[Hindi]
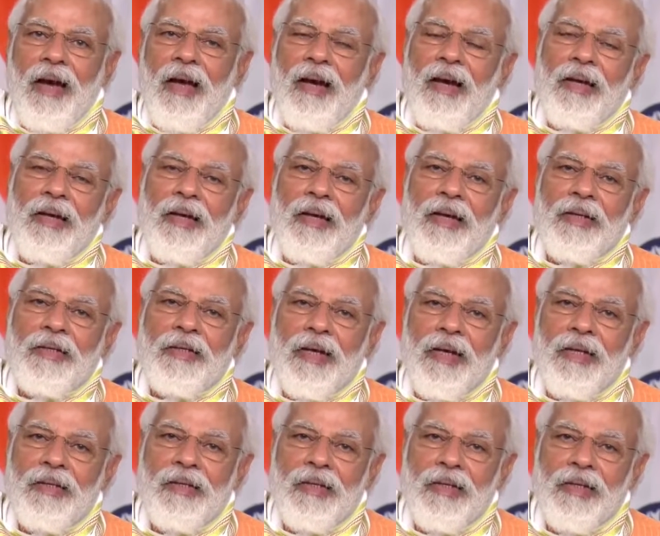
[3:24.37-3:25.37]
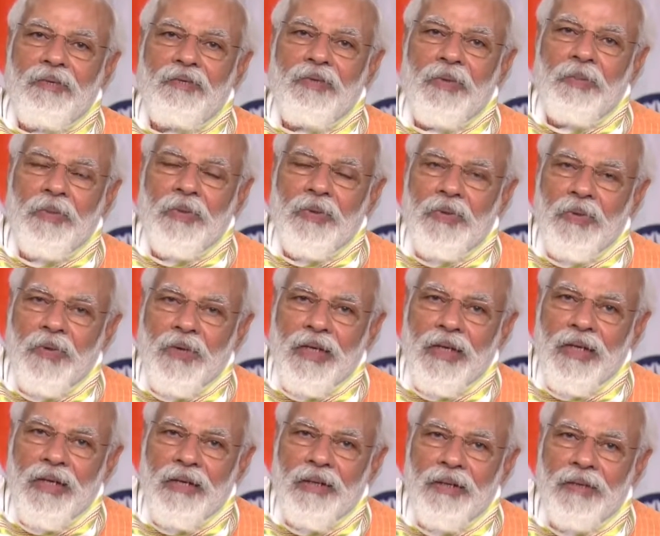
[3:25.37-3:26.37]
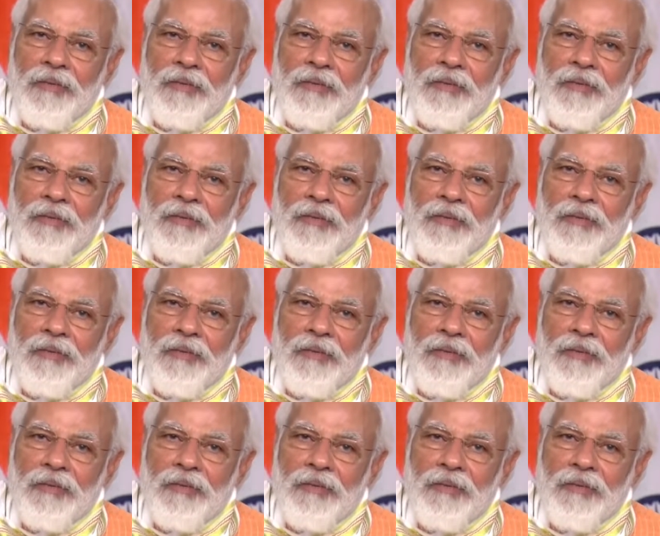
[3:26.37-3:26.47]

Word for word: अलग अलग क्षेत्र की विभूतियों ने